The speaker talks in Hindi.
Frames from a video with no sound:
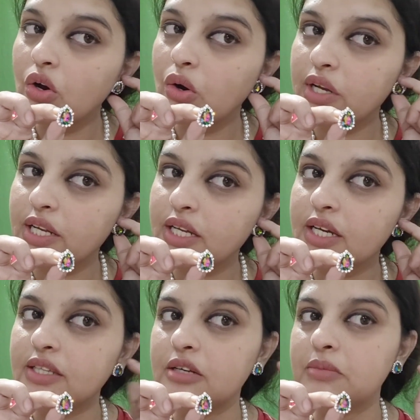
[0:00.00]
कोरियन के
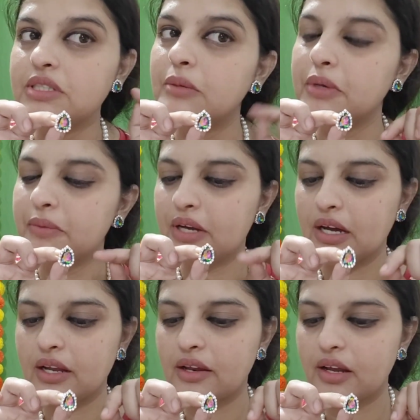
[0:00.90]
अंदर में सभी में
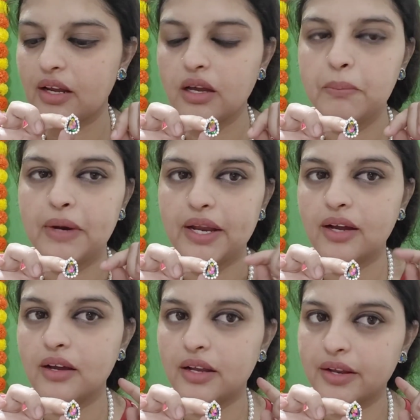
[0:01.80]
कलर अलग है बारह
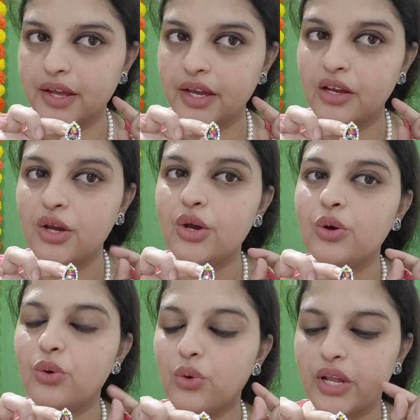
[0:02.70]
कलर है
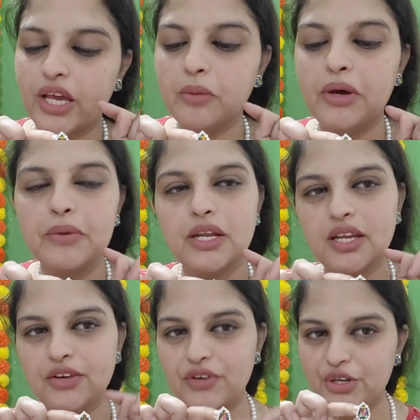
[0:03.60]
और एक बार मैंने
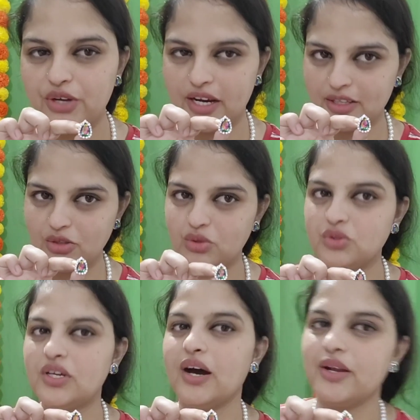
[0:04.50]
इनकी वीडियो डाली थी तो
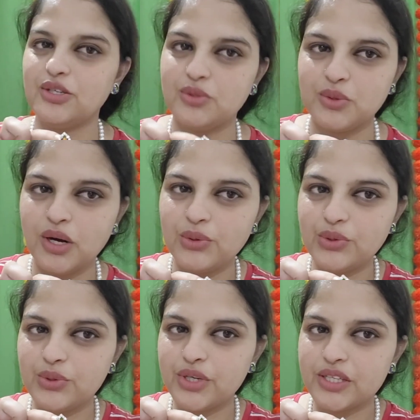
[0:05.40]
सारे स्टॉक आउट
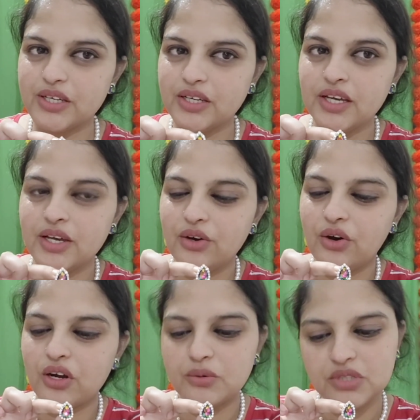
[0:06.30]
हो गए थे
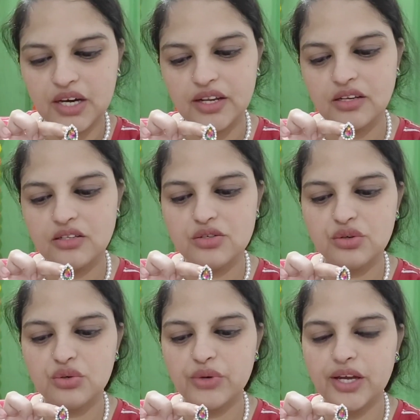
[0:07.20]
और अब सारे
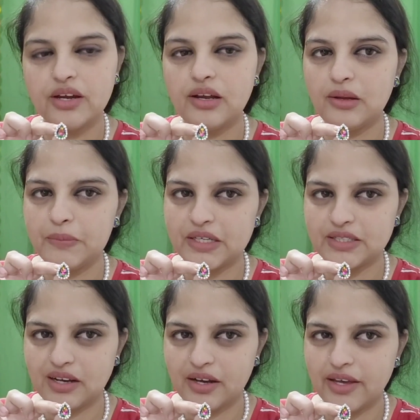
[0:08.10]
रिस्टॉक हुए हैं कल ही
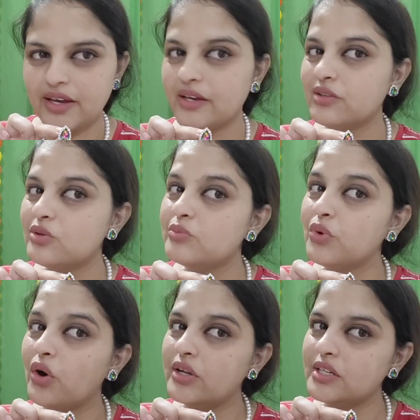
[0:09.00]
पार्सल आया है तो
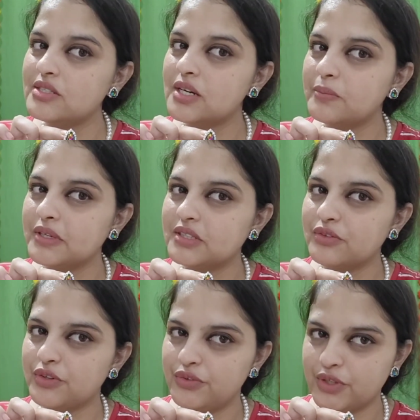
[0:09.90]
बहुत ही अच्छा पीस है
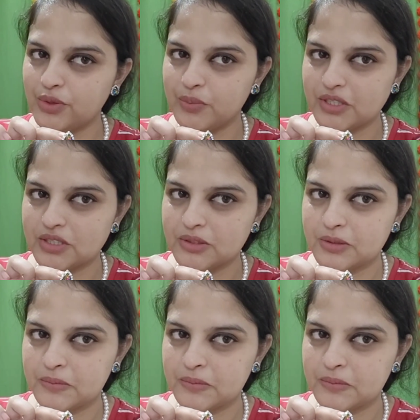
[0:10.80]
फिफ्टी रुपीज़